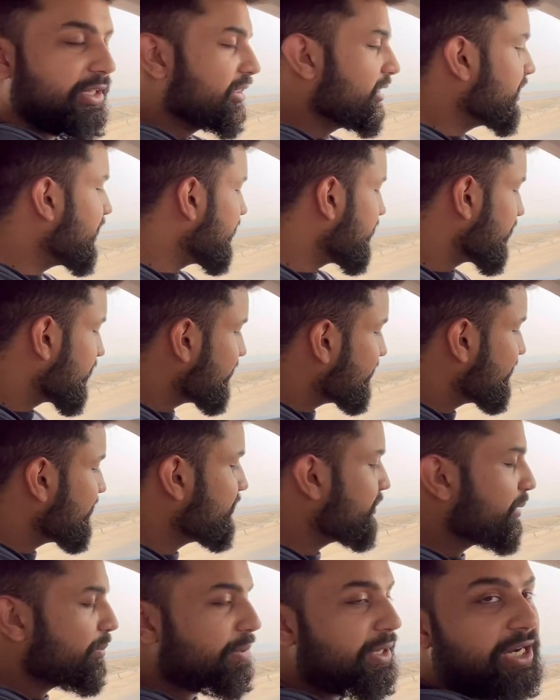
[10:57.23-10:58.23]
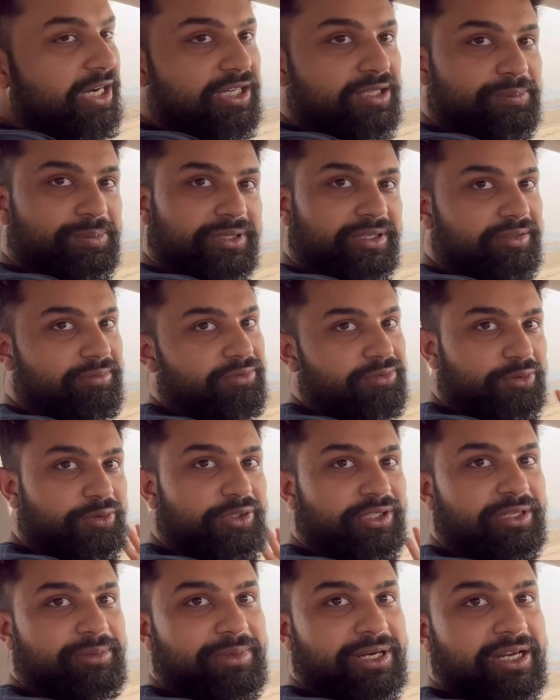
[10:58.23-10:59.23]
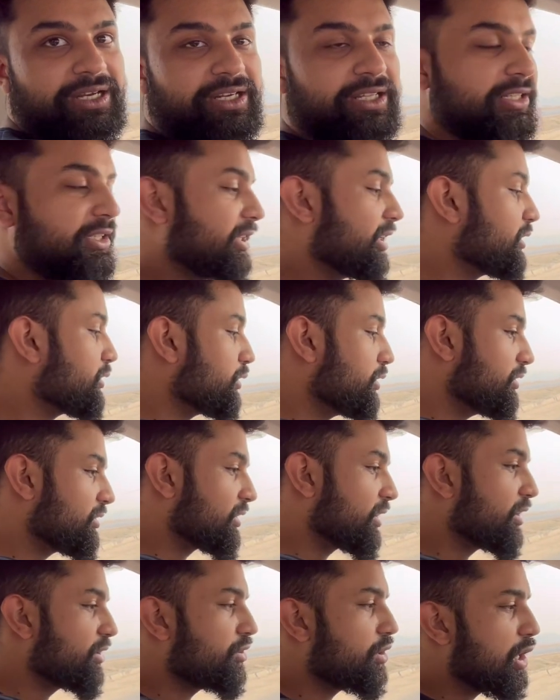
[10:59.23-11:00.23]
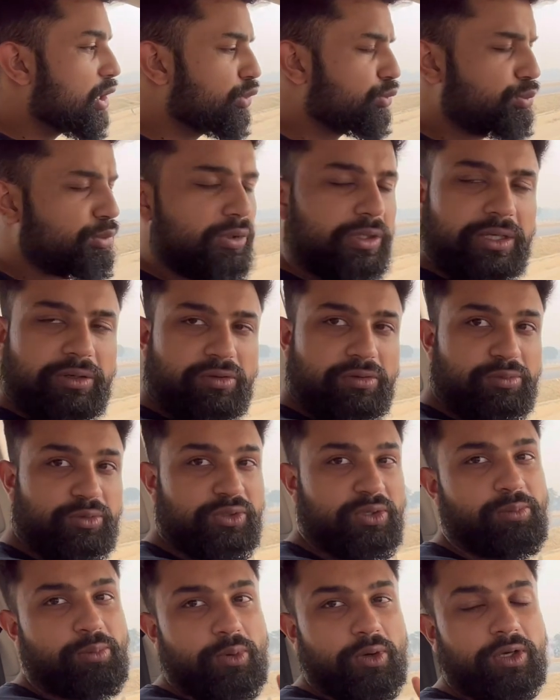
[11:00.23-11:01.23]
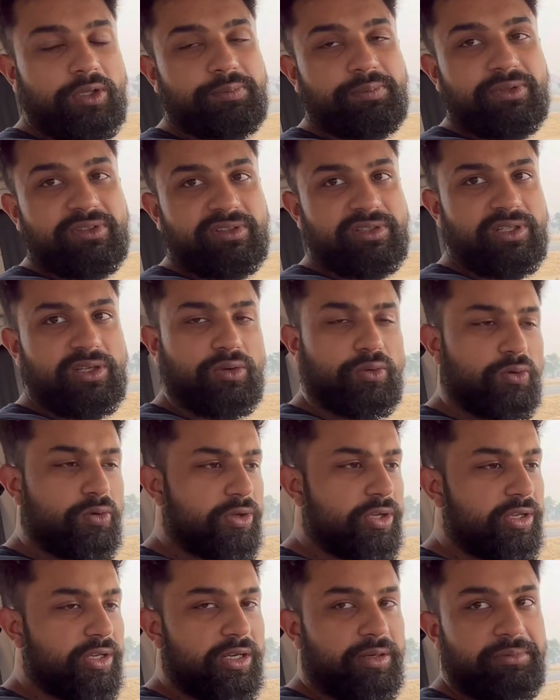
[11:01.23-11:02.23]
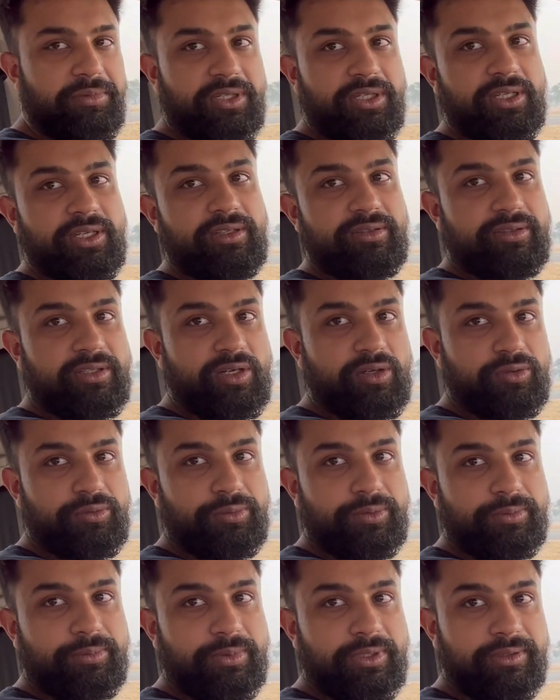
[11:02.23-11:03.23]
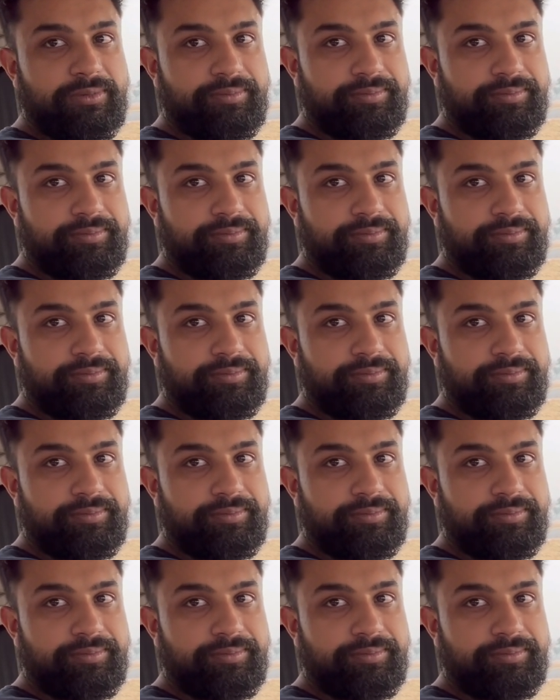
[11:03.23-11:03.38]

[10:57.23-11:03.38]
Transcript: अंदर किसी भी पार्ट पे सोनी की ब्रांडिंग नहीं है तो इसका जो आउटपुट है वो मुझे बहुत पसंद है कोई कमी नहीं है इसके आउटपुट में